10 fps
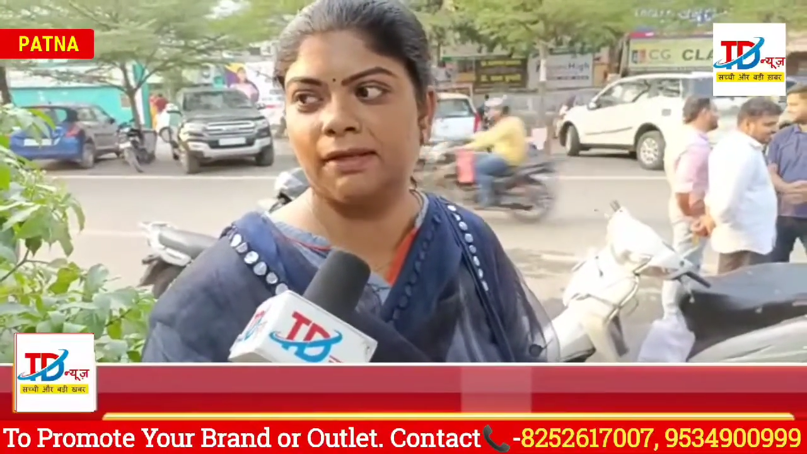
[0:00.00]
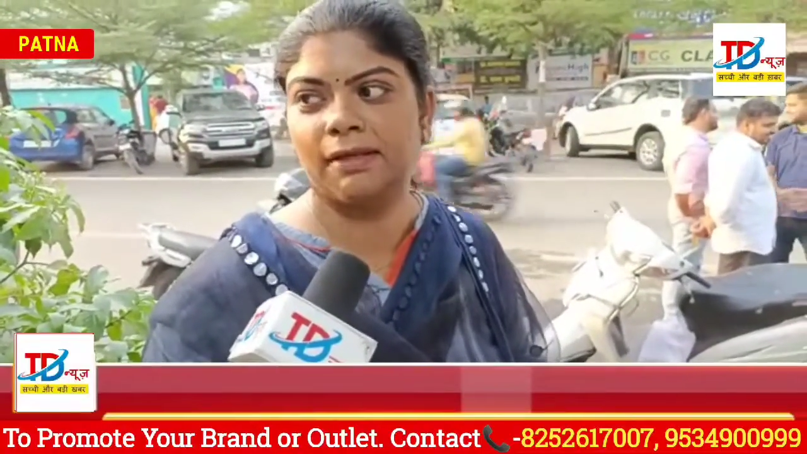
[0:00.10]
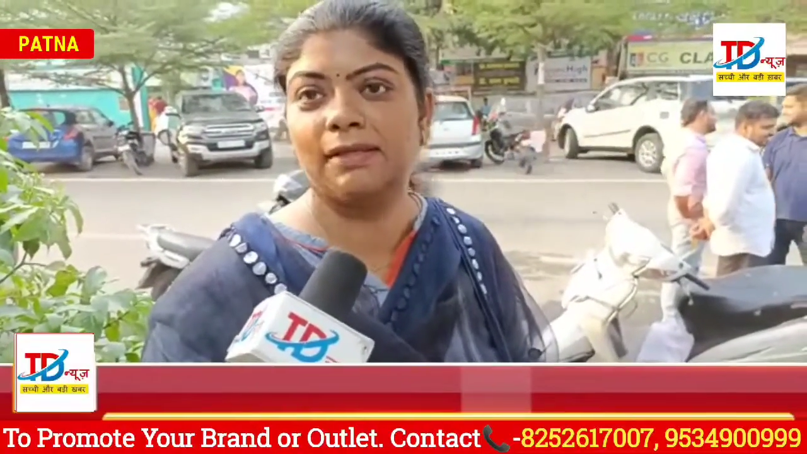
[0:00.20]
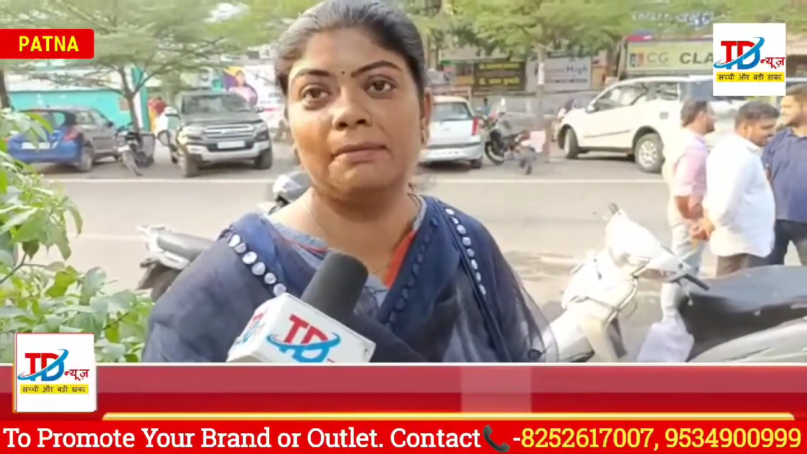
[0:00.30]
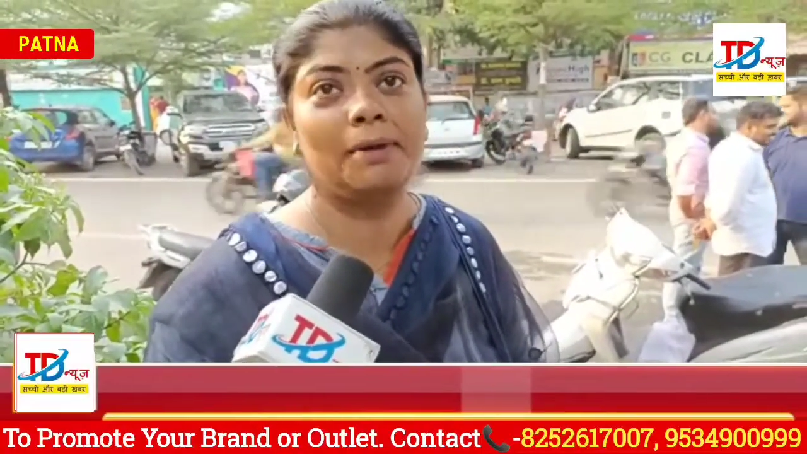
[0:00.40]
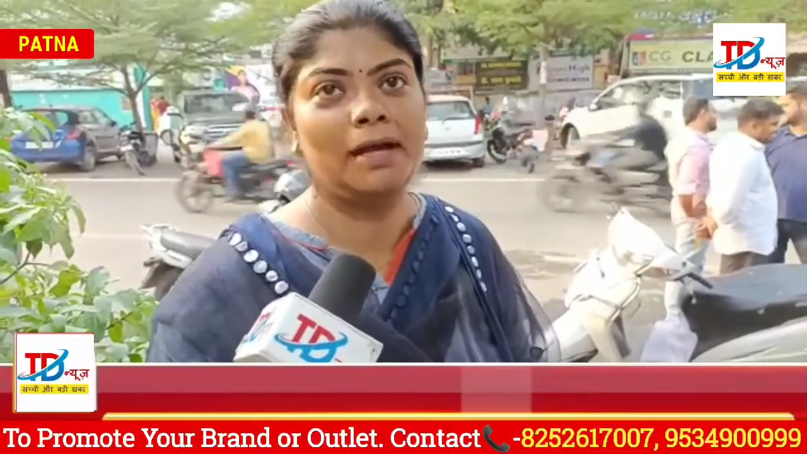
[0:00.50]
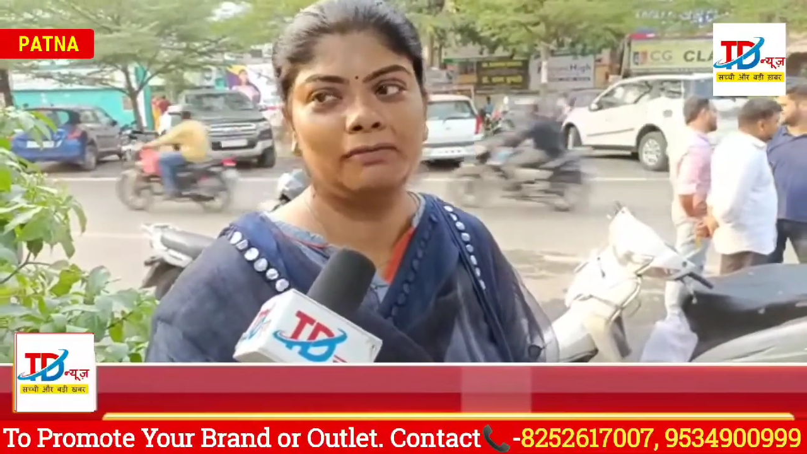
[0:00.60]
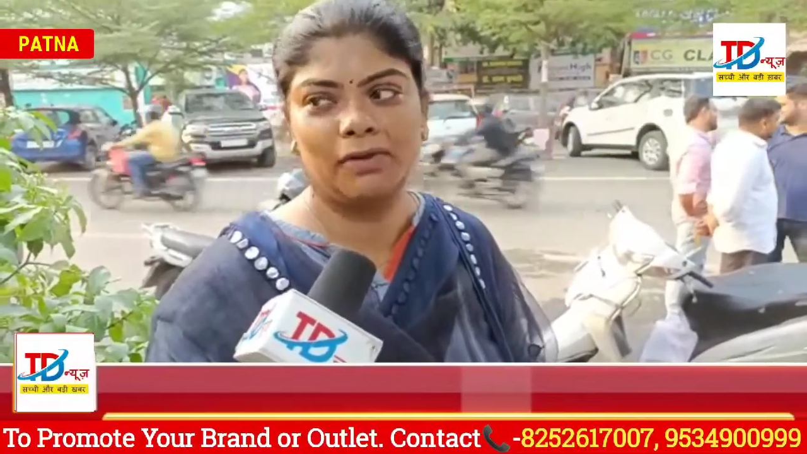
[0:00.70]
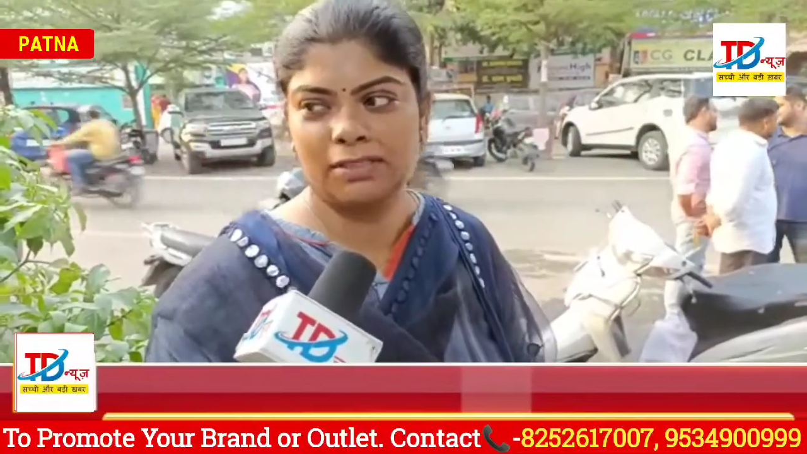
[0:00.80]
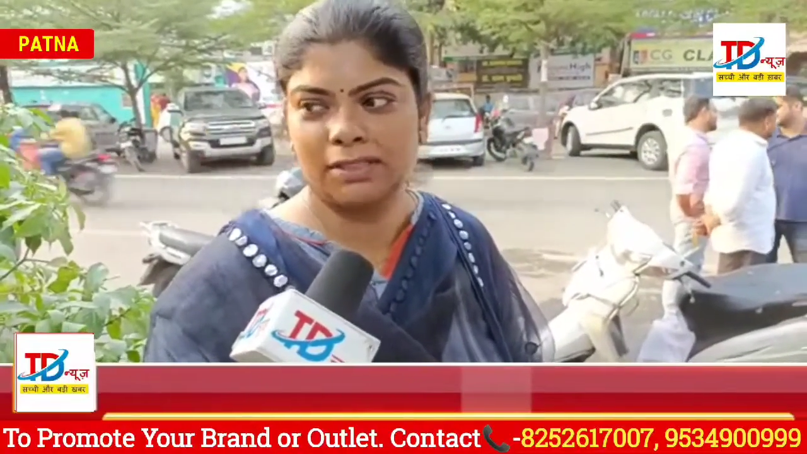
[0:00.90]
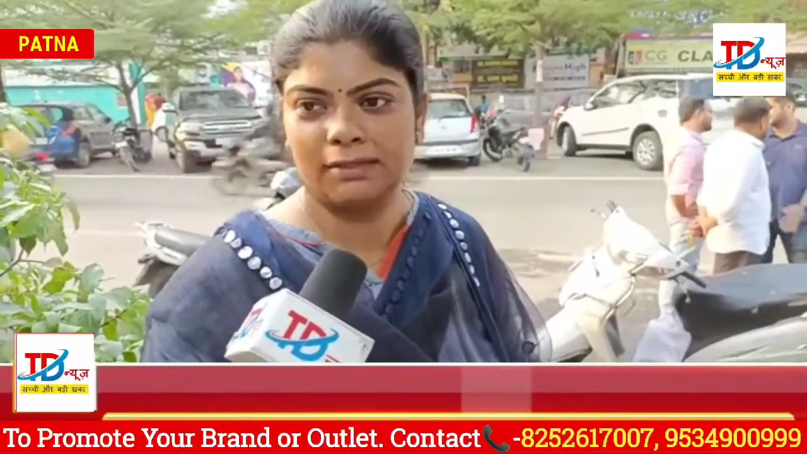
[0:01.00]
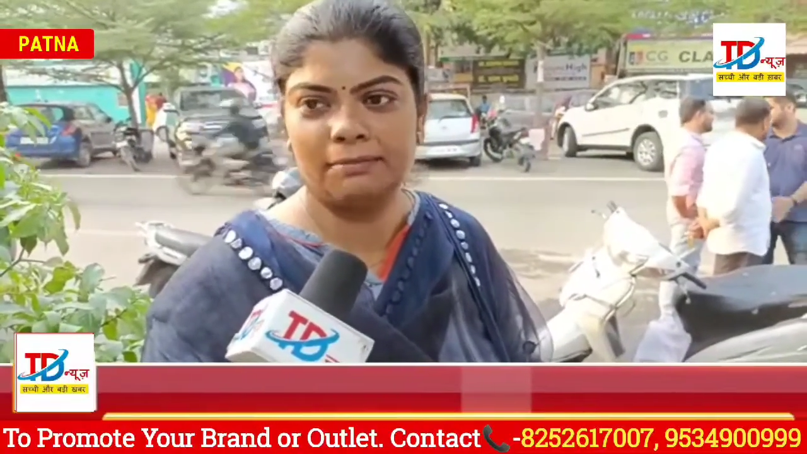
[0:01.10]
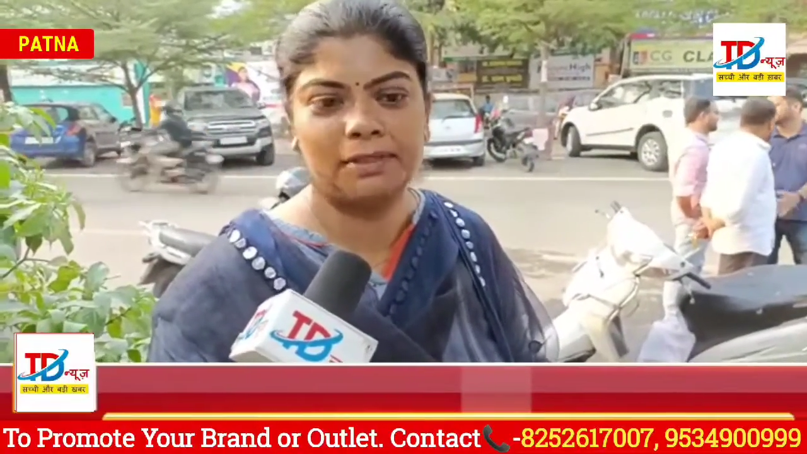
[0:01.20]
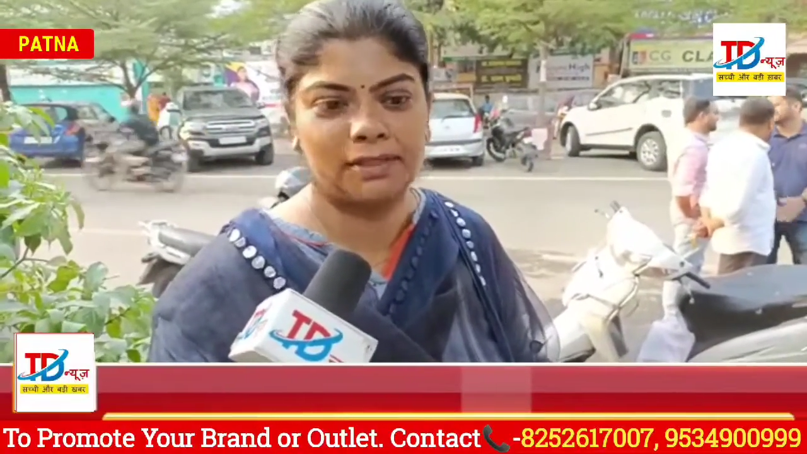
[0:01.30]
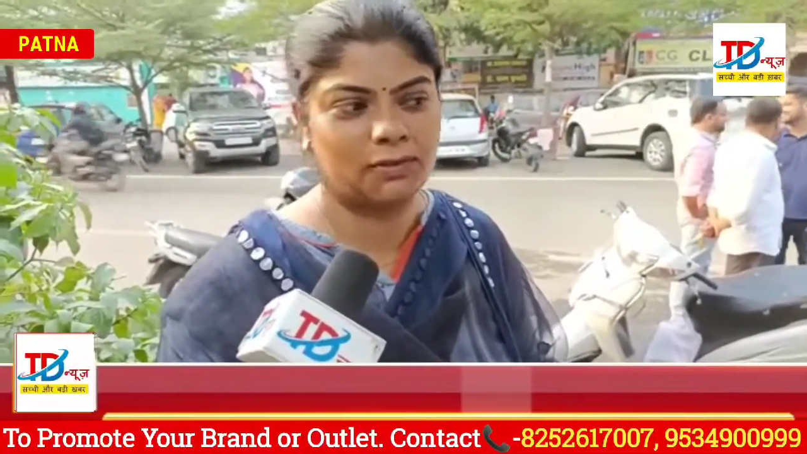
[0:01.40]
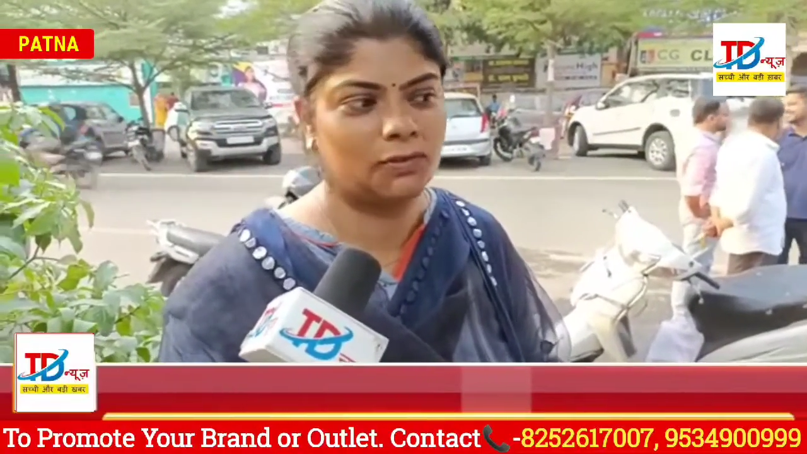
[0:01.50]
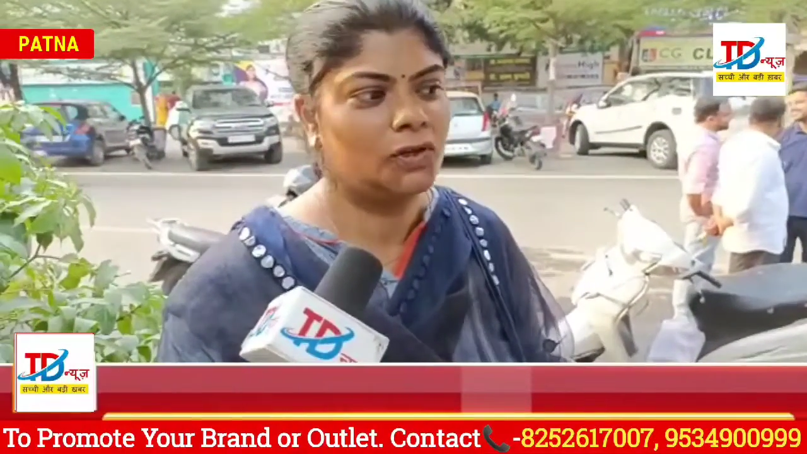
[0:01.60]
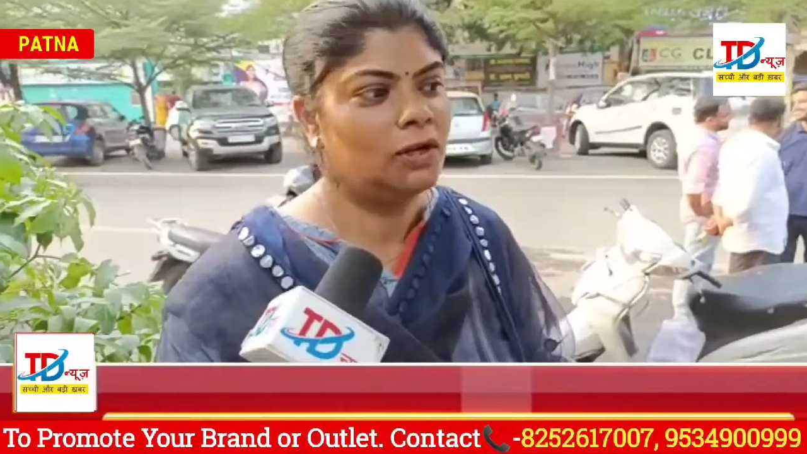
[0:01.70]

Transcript: लेकिन ये पान वाली चाय नहीं पी थी तो